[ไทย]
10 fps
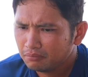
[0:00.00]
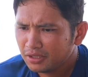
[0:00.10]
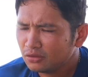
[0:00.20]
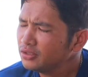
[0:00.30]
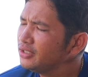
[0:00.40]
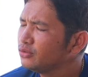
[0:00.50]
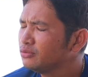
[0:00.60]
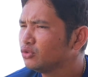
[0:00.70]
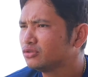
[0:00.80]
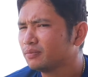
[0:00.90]
มันก็
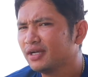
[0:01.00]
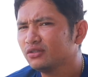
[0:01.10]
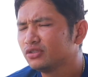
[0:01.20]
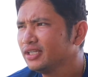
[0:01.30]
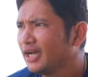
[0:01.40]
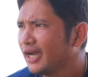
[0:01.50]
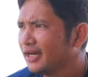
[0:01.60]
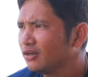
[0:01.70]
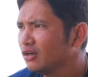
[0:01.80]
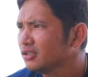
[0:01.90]
อยู่ส่วนมากอยู่ที่อาหาร
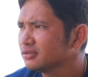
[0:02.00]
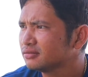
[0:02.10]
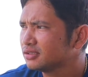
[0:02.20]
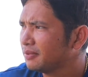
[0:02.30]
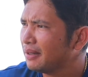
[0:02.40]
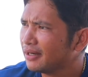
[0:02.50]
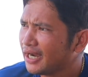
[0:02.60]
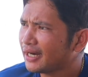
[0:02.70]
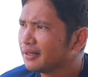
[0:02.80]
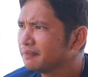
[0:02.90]
แล้วก็สภาพอา
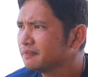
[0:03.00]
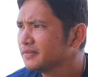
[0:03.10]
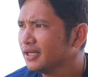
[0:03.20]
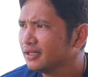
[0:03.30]
กาศครับมาก